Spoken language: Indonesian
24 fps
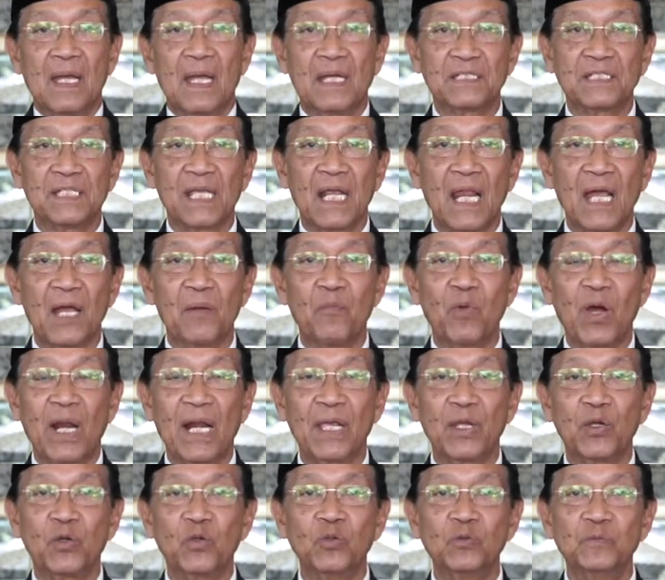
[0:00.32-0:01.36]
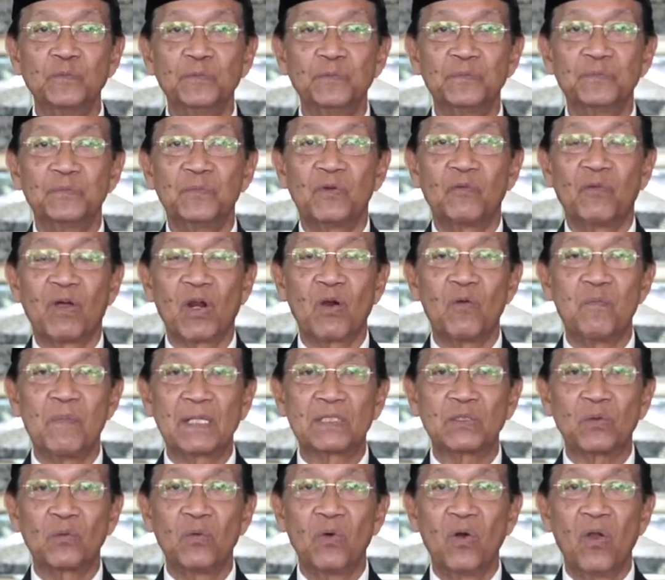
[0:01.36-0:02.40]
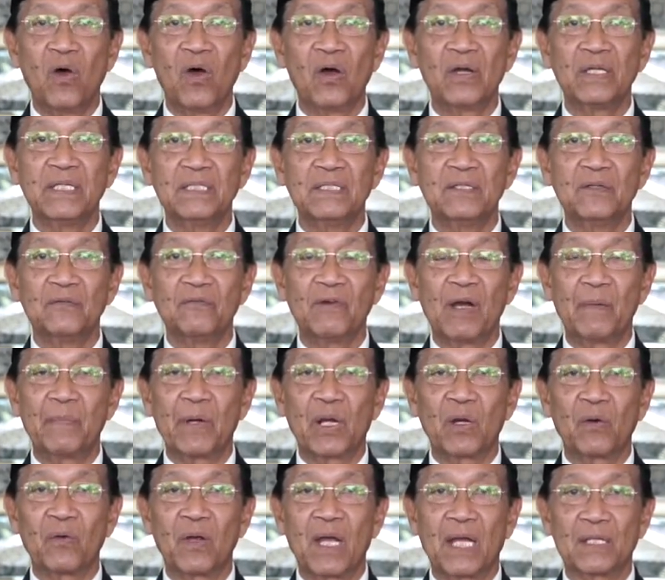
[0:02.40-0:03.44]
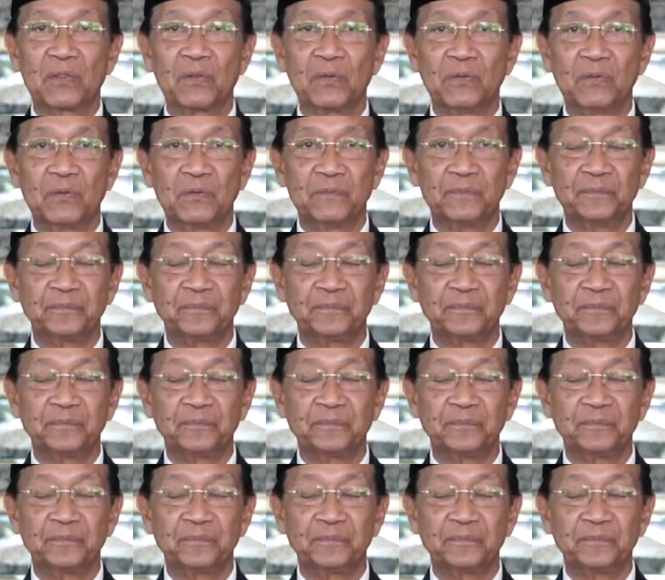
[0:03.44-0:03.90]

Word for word: Assalamualaikum warahmatullahi wabarakatuh.